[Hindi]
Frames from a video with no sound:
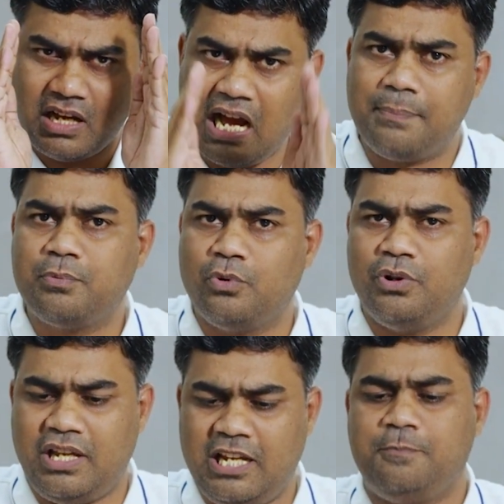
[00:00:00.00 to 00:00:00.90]
आपको
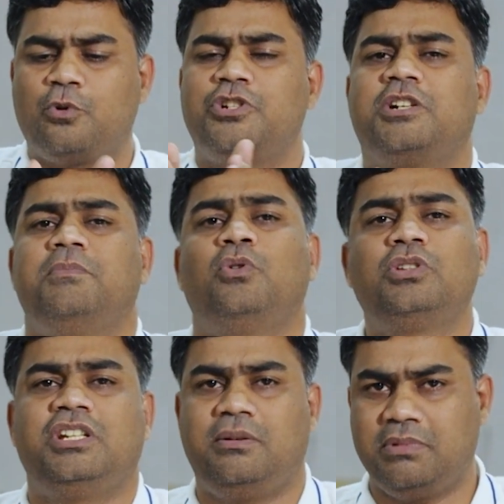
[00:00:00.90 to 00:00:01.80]
एक प्रोजेक्ट में
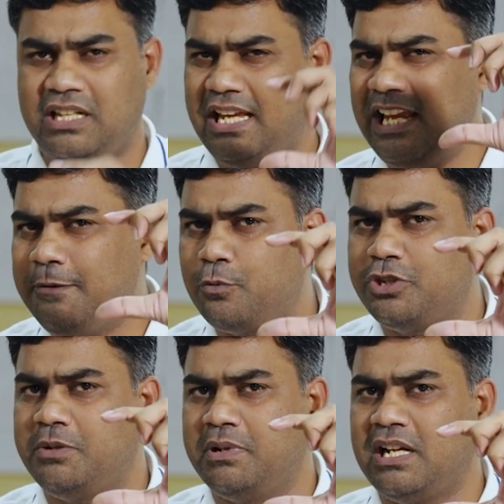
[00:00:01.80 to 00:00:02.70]
होती है मतलब एक
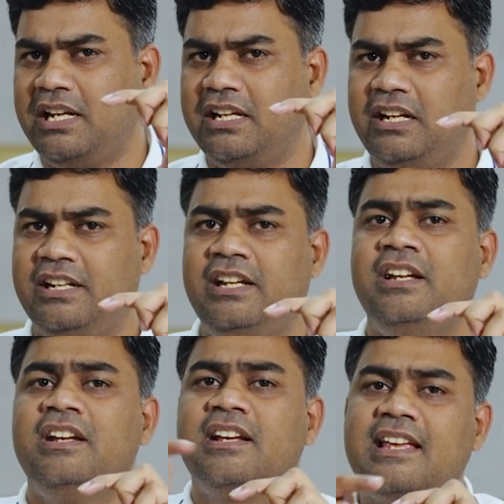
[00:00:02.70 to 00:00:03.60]
प्रोजेक्ट बनाने के लिए
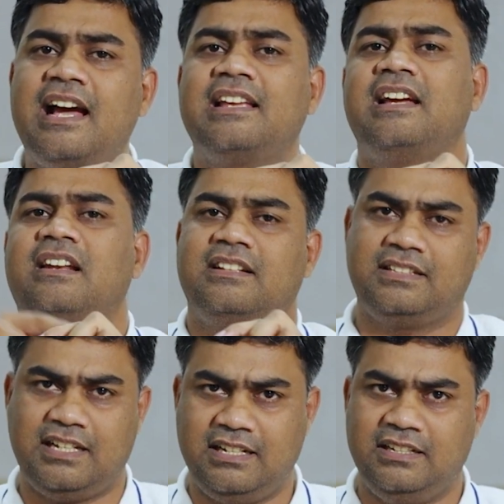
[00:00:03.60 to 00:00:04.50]
क्या क्या
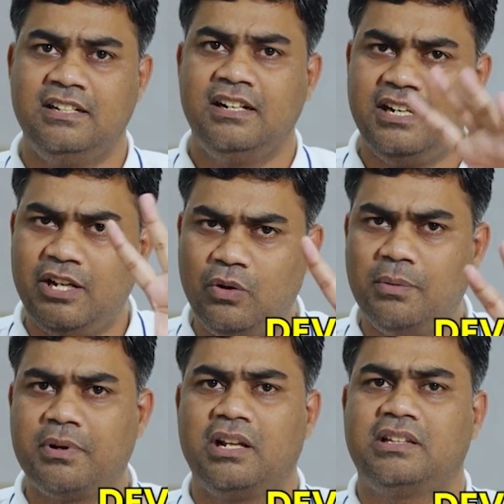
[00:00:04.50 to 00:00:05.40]
लगता है
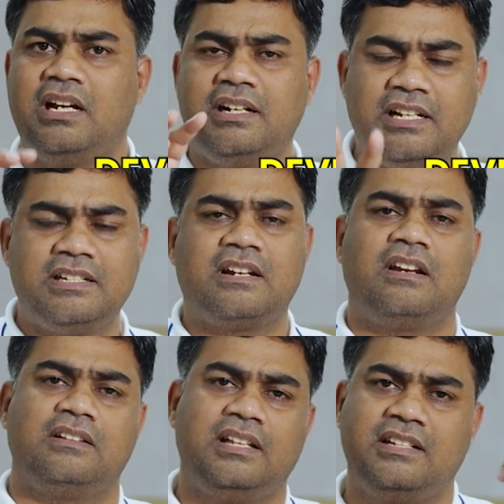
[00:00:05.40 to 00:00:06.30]
डेवलपर लगता है टेस्टर
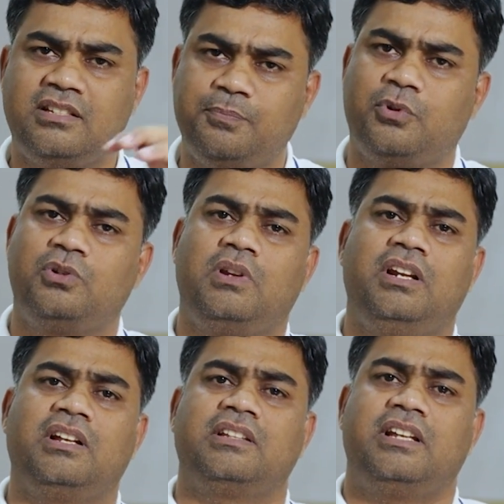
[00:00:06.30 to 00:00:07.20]
लगता है सपोर्ट वाले
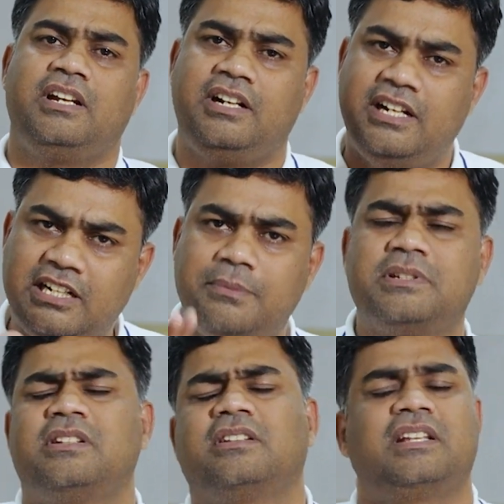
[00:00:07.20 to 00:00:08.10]
लगते हैं
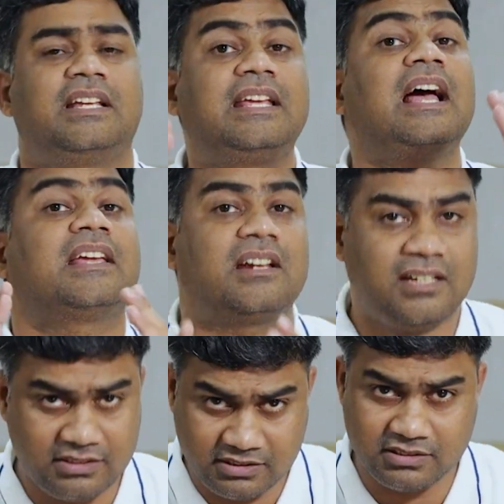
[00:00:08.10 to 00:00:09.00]
डेटाबेस लगता है क्या क्या
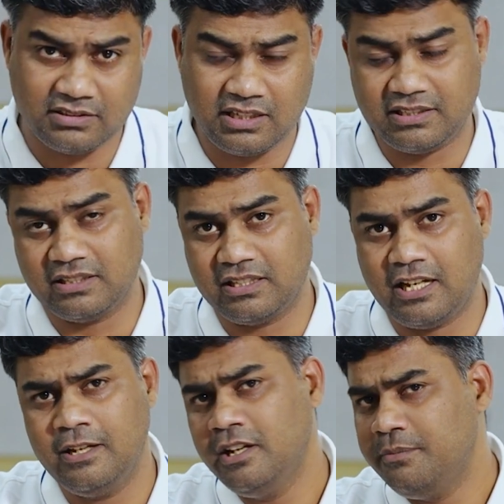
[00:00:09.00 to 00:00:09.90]
रह, रह
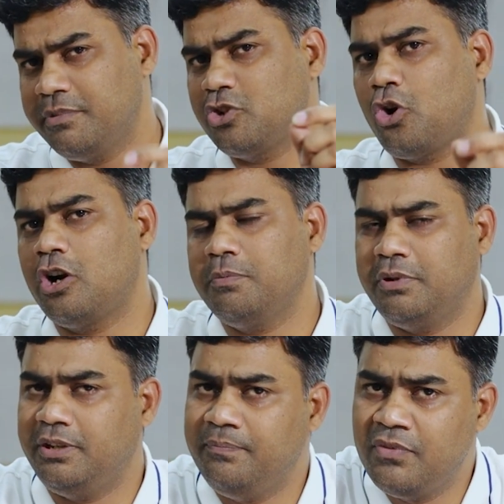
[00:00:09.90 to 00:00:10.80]
सकता है मैं शॉर्ट
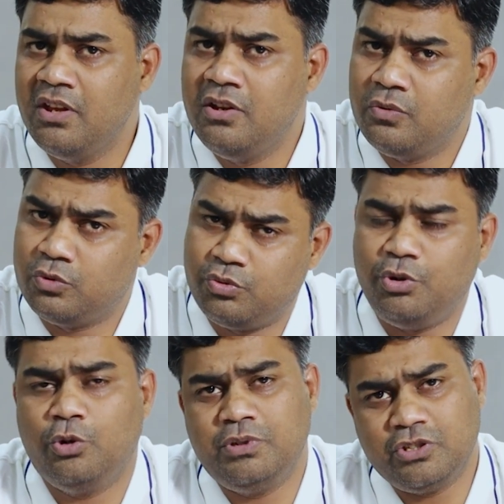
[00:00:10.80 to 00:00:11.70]
में उस
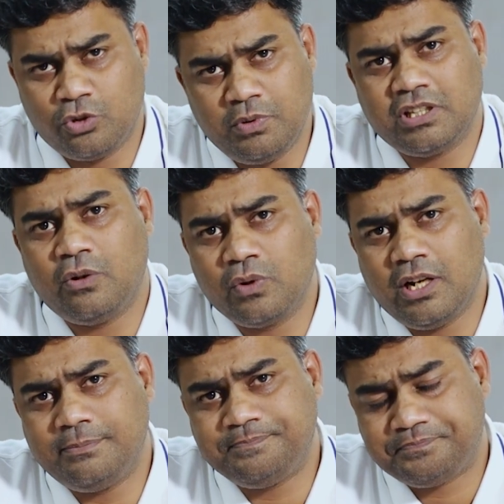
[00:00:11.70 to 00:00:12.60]
वीडियो में ज़रूर बताऊंगा